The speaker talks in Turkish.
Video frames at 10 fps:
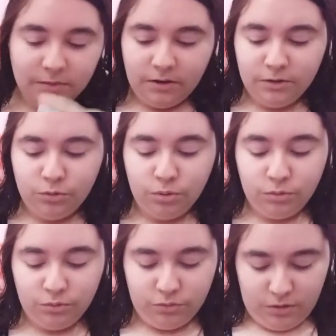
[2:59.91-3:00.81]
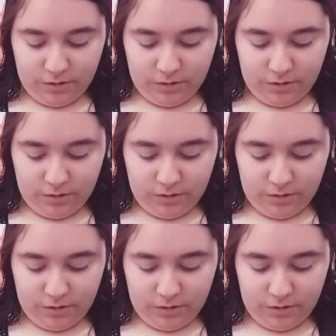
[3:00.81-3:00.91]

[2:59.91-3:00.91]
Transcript: Ay çok güzel